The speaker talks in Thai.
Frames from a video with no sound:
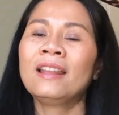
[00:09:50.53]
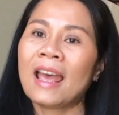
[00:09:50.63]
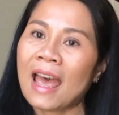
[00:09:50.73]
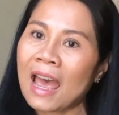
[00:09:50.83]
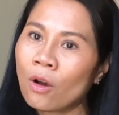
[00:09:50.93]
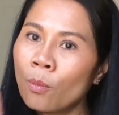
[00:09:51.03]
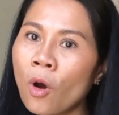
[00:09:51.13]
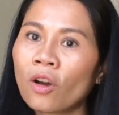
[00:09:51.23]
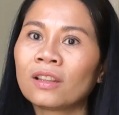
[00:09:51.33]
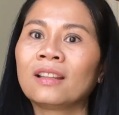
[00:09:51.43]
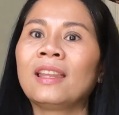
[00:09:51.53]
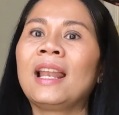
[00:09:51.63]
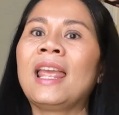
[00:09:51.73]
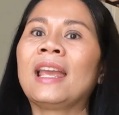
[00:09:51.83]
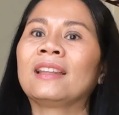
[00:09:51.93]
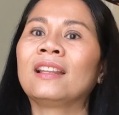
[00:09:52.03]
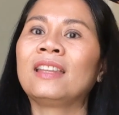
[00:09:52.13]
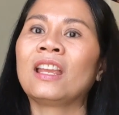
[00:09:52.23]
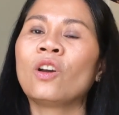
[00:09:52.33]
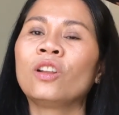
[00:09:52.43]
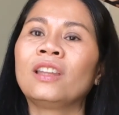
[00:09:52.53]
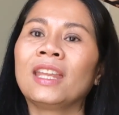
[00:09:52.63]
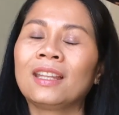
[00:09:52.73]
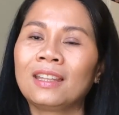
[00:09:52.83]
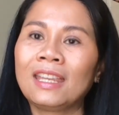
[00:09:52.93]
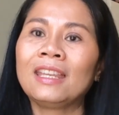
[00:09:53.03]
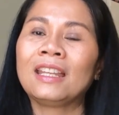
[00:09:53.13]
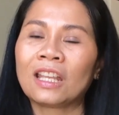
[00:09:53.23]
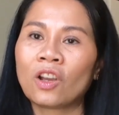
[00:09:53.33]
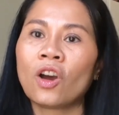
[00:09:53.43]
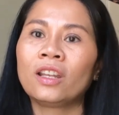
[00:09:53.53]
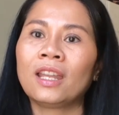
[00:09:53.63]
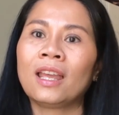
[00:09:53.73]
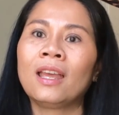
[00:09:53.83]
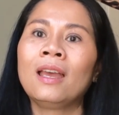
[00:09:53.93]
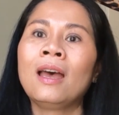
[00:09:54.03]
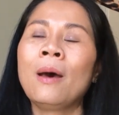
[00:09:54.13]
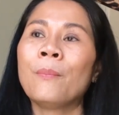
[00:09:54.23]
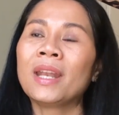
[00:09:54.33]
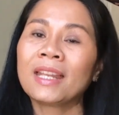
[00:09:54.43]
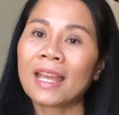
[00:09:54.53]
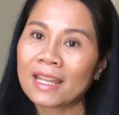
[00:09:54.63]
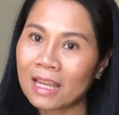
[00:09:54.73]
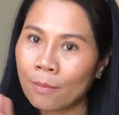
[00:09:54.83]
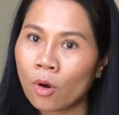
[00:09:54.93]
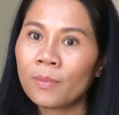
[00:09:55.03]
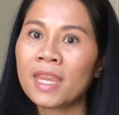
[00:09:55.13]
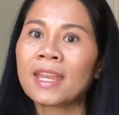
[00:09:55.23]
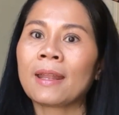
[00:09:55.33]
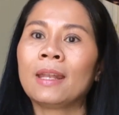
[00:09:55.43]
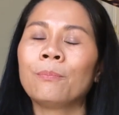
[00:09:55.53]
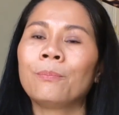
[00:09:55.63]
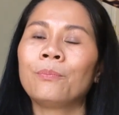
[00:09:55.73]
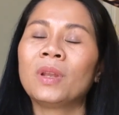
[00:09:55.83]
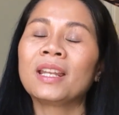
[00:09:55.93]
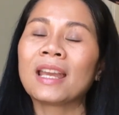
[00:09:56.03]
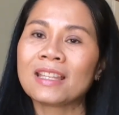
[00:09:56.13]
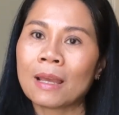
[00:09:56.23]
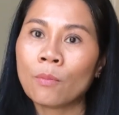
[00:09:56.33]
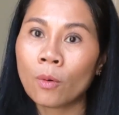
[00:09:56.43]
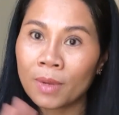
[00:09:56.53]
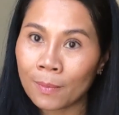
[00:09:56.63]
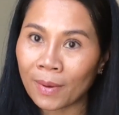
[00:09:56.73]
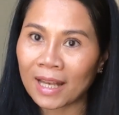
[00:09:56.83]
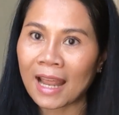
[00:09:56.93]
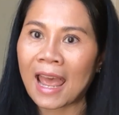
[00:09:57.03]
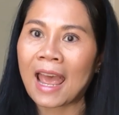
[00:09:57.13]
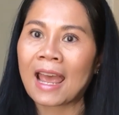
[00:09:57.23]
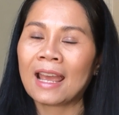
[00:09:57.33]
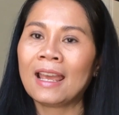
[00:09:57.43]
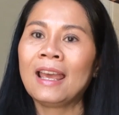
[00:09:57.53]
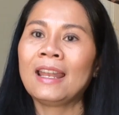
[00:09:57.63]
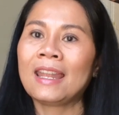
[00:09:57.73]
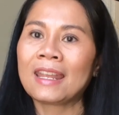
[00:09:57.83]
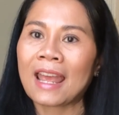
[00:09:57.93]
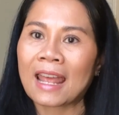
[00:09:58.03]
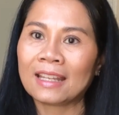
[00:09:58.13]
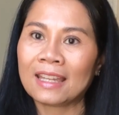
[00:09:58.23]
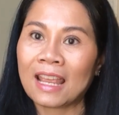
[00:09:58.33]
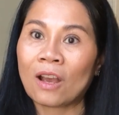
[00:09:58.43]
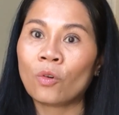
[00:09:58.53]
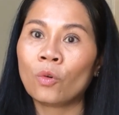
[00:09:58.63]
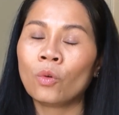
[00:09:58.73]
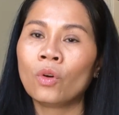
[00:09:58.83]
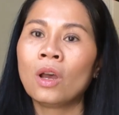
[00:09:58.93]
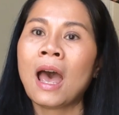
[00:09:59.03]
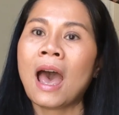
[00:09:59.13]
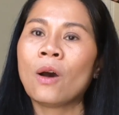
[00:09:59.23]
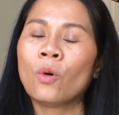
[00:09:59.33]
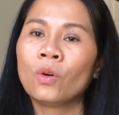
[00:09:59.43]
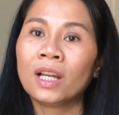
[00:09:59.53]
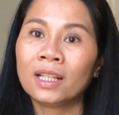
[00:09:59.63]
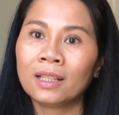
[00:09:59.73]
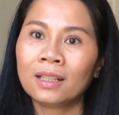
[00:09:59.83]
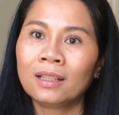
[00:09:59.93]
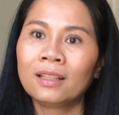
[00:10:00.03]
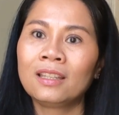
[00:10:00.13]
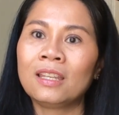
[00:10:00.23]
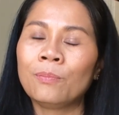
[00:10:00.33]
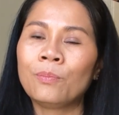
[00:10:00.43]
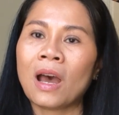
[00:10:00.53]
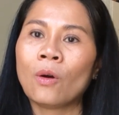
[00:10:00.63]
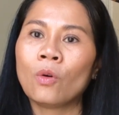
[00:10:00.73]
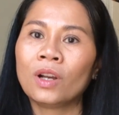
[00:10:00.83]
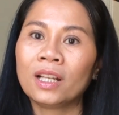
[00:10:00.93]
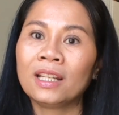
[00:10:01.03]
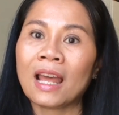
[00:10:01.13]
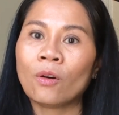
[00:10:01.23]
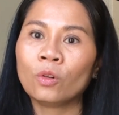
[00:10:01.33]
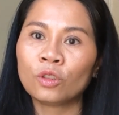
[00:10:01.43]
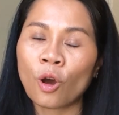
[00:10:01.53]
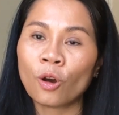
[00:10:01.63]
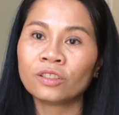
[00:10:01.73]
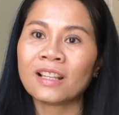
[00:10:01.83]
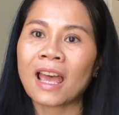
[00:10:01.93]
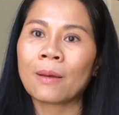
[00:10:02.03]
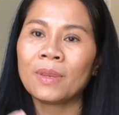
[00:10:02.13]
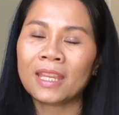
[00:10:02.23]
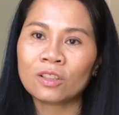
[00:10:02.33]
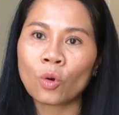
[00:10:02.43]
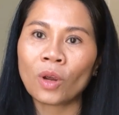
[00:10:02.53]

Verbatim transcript: ถ้าเฮาบอกตั้งแต่แรกตั้งแต่ก่อนแต่กี่แต่ก่อนเนี่ย มันก็จะบ่มีกัน มันก็จะบ่มีปัญหาในการที่เฮาเอาเงินหยิบเอาเงินเอาทอง สามีทรง